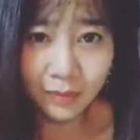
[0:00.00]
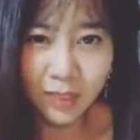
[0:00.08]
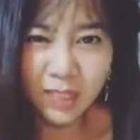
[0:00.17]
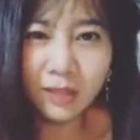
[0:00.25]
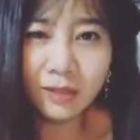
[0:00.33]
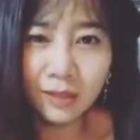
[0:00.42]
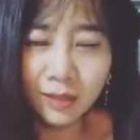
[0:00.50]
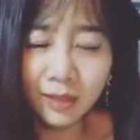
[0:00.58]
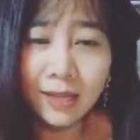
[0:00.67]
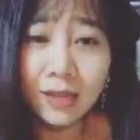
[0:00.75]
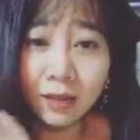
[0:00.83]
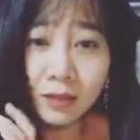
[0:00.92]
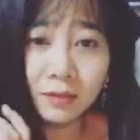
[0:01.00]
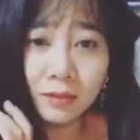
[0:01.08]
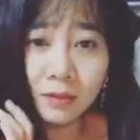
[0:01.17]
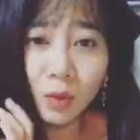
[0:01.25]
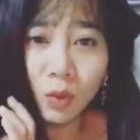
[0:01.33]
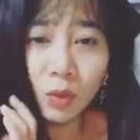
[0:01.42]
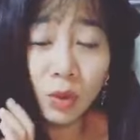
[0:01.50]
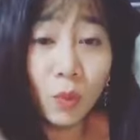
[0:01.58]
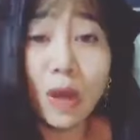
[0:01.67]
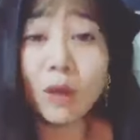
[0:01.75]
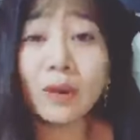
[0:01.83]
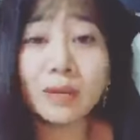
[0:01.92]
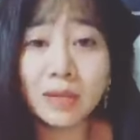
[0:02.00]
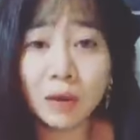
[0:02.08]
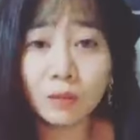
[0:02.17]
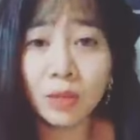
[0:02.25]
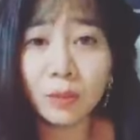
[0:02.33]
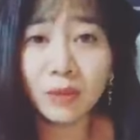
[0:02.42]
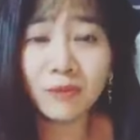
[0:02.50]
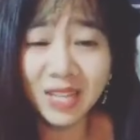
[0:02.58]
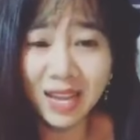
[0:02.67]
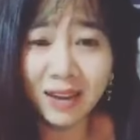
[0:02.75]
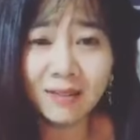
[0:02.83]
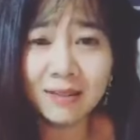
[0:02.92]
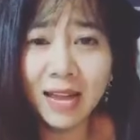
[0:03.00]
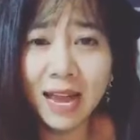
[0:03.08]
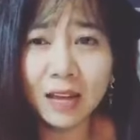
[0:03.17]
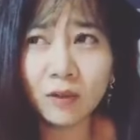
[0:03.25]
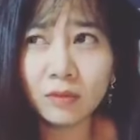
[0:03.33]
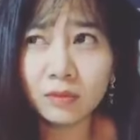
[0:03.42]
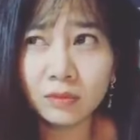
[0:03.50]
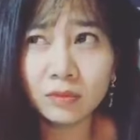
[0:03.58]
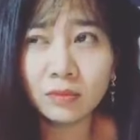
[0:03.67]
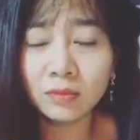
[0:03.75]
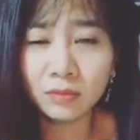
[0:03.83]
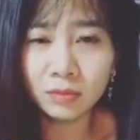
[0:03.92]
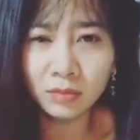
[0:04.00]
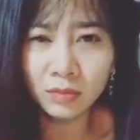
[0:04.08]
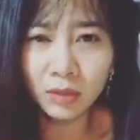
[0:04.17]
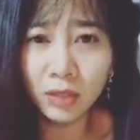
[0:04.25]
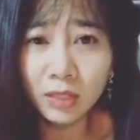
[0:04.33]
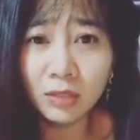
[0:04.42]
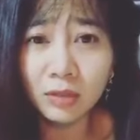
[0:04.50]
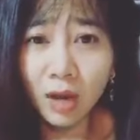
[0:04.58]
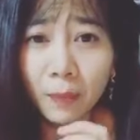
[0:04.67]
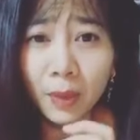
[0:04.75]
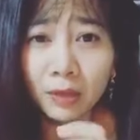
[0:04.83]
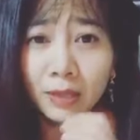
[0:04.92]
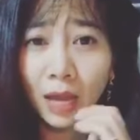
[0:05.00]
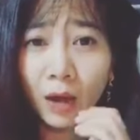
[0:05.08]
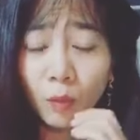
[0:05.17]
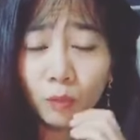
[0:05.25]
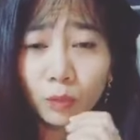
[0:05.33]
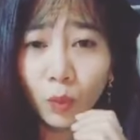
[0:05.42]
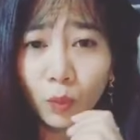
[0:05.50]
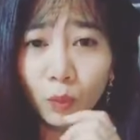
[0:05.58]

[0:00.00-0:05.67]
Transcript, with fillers: trừ những cái gì đối nó quá quan trọng thì mình phải nhắn dài còn những cái trường hợp mà người ta không đủ